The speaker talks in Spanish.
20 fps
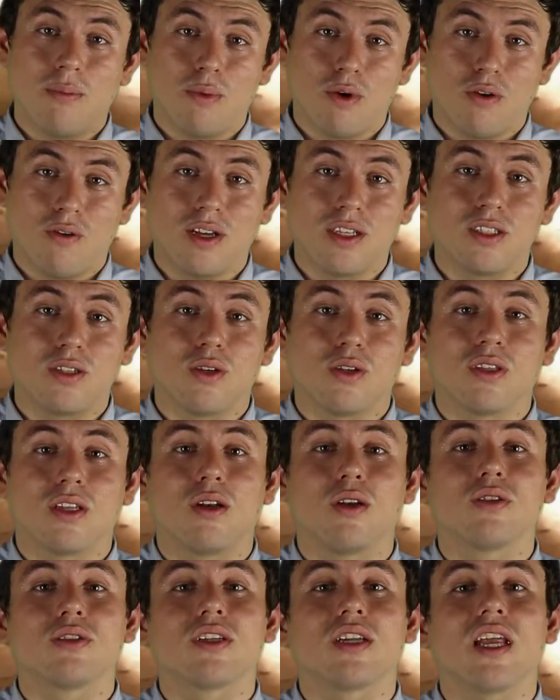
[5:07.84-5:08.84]
aprobación
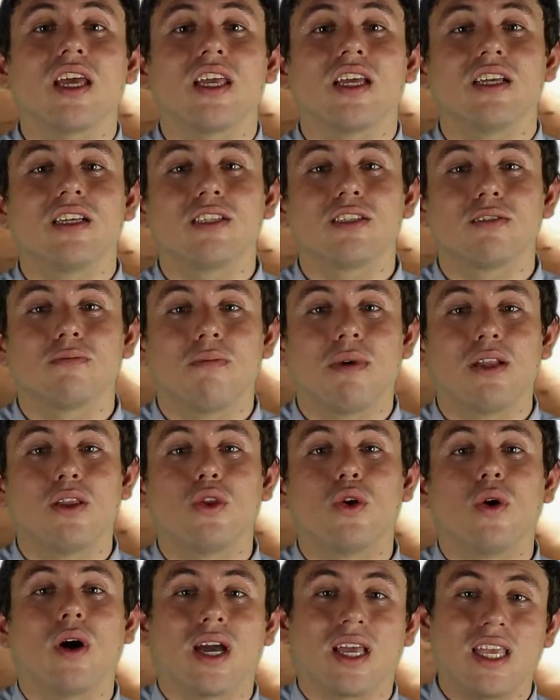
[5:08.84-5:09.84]
de los reyes
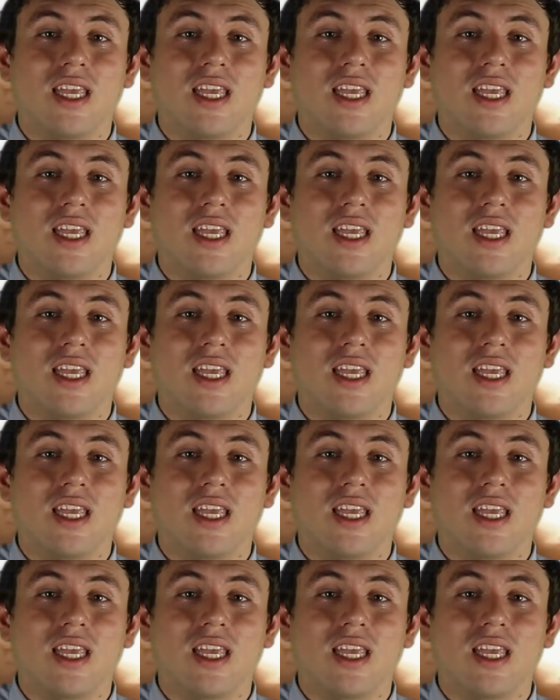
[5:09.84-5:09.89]
mandó a